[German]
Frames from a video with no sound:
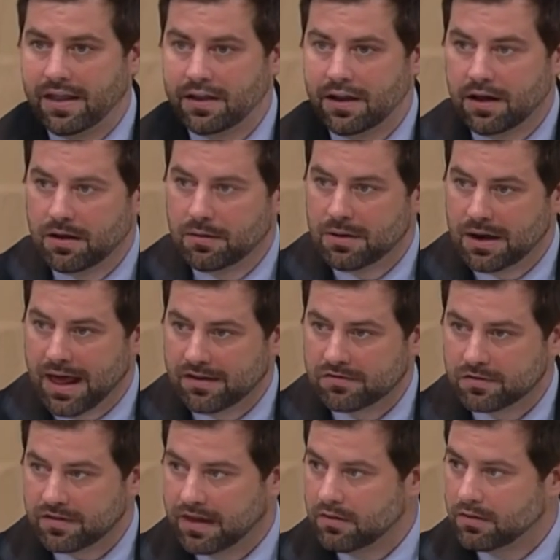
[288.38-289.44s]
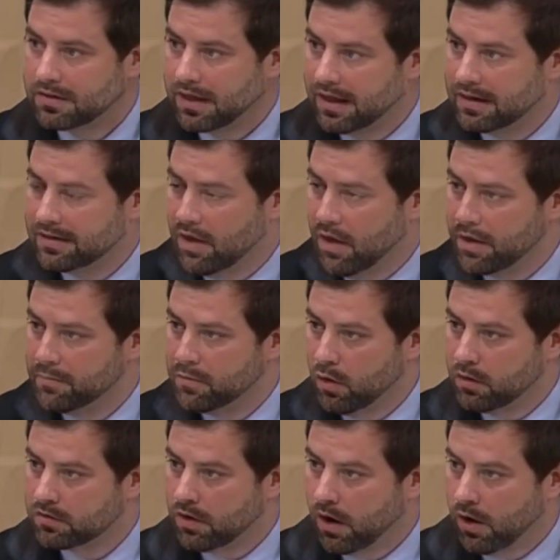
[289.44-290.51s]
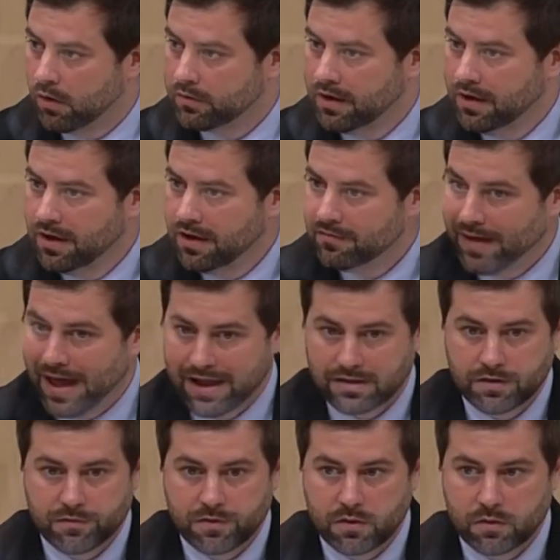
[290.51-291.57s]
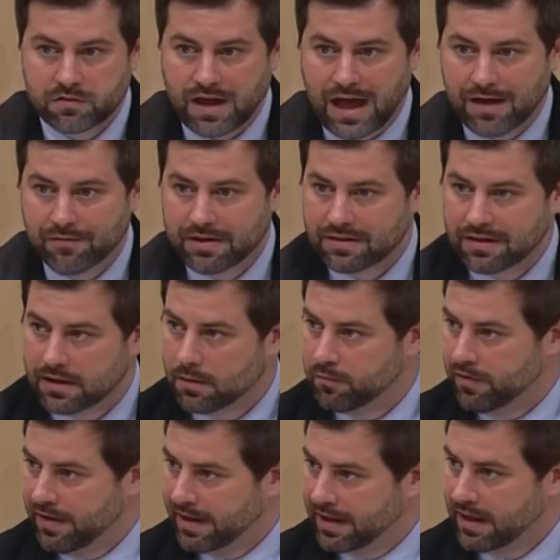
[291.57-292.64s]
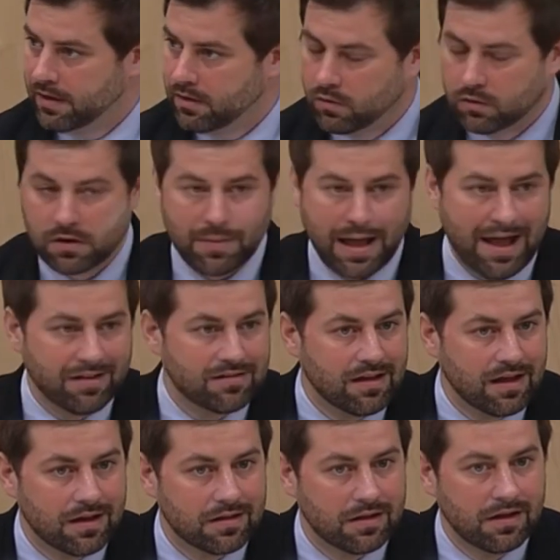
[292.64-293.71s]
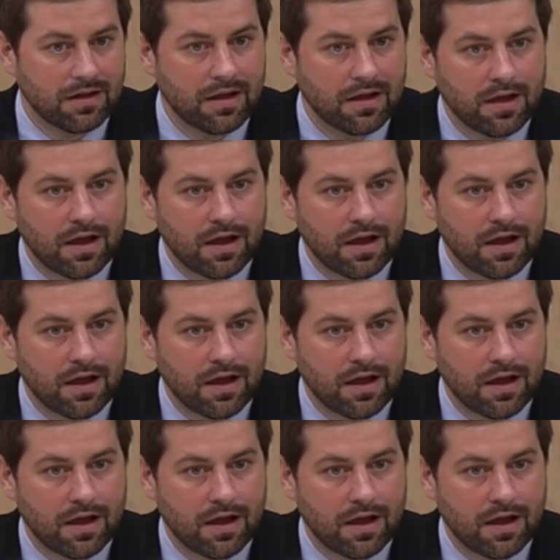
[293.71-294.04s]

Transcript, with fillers: äh, Leistungsträgerinnen und Trägern, die auch im Lockdown weiter für uns arbeiten, in der Pflege und im Einzelhandel,